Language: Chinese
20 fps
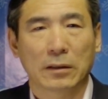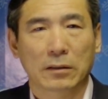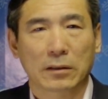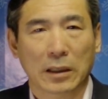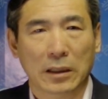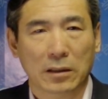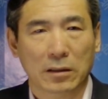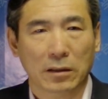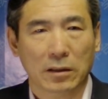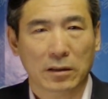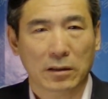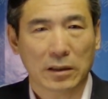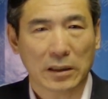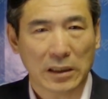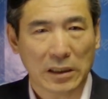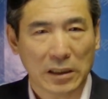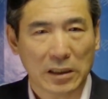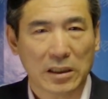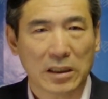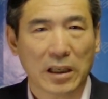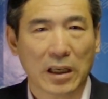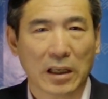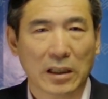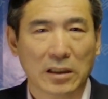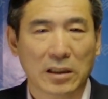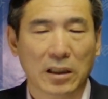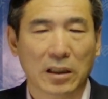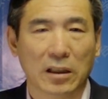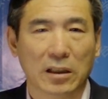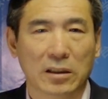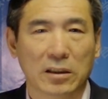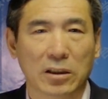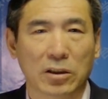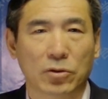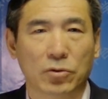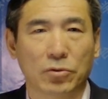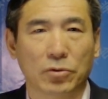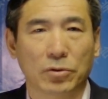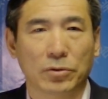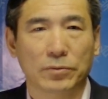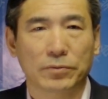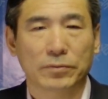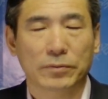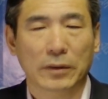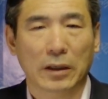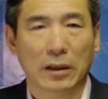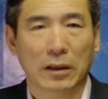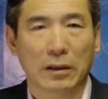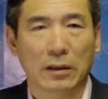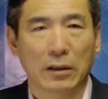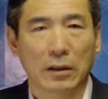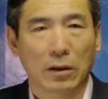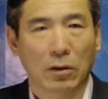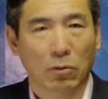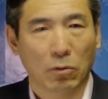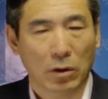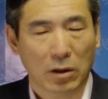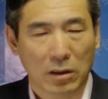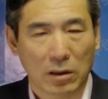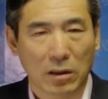但是，一切一切的基础啊，我